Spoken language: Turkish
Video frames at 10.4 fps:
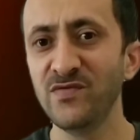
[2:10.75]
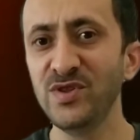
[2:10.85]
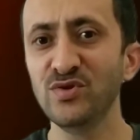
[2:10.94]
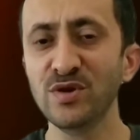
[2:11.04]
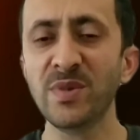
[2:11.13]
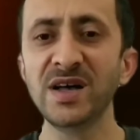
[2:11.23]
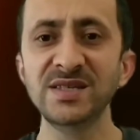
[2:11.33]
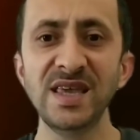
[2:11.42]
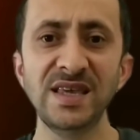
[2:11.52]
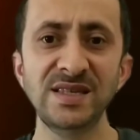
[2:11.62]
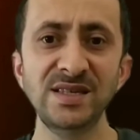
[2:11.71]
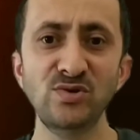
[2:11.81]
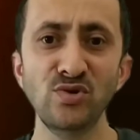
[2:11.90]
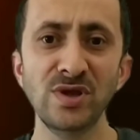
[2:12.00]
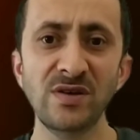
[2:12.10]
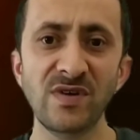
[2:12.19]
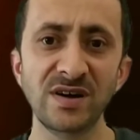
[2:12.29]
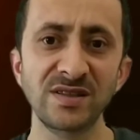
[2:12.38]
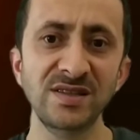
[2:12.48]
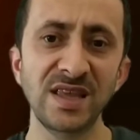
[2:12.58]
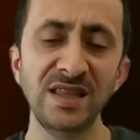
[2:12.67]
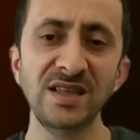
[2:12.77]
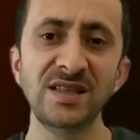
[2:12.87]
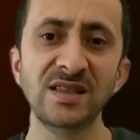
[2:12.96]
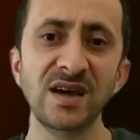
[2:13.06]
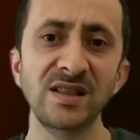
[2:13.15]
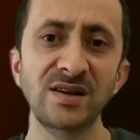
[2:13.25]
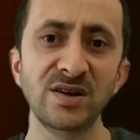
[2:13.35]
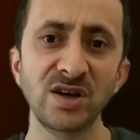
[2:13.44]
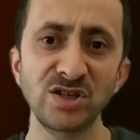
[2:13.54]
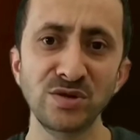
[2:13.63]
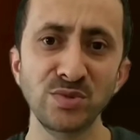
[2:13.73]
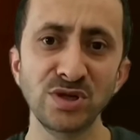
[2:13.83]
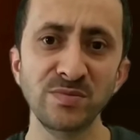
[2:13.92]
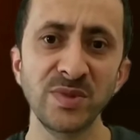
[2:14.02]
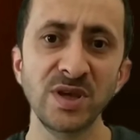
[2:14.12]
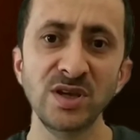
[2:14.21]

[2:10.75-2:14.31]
videoda bazı eksik yönler vardı. Teknik detayları kaçırmışım.